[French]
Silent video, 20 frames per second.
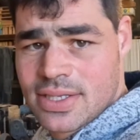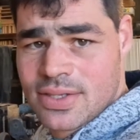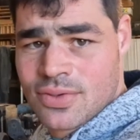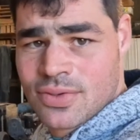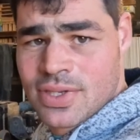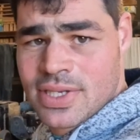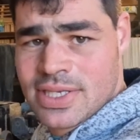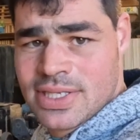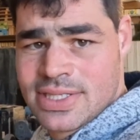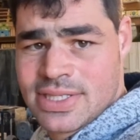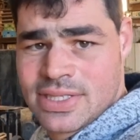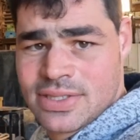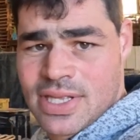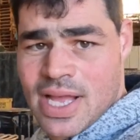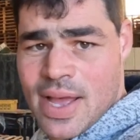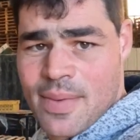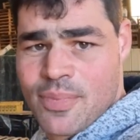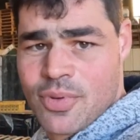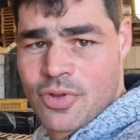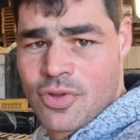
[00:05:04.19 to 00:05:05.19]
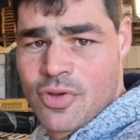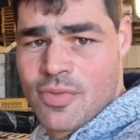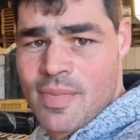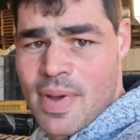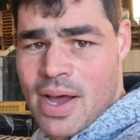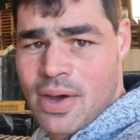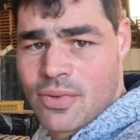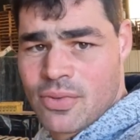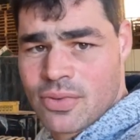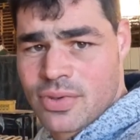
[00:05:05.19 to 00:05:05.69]
Donc ici on a un peu de
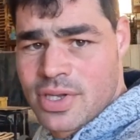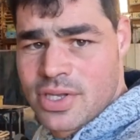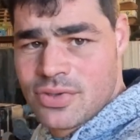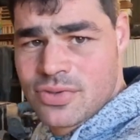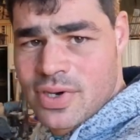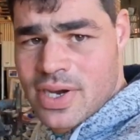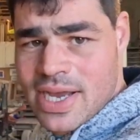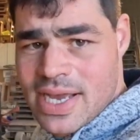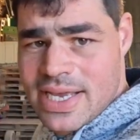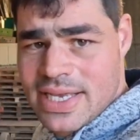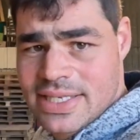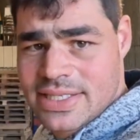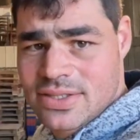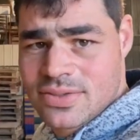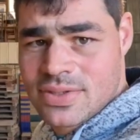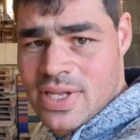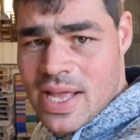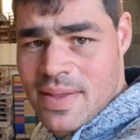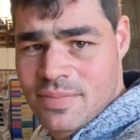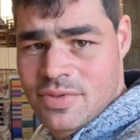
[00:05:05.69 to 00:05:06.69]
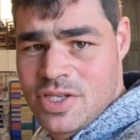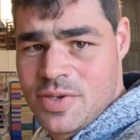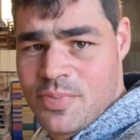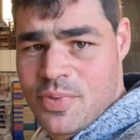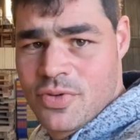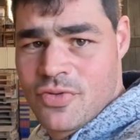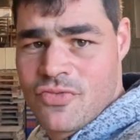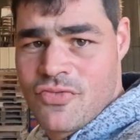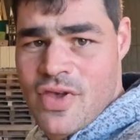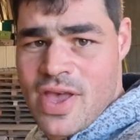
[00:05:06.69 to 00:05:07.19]
marron qui nous reste, on a un petit
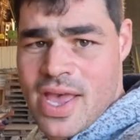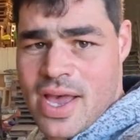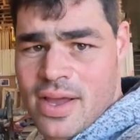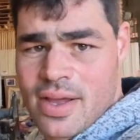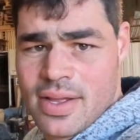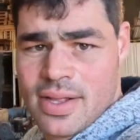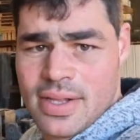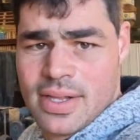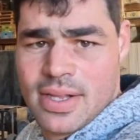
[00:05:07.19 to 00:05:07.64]
peu de vert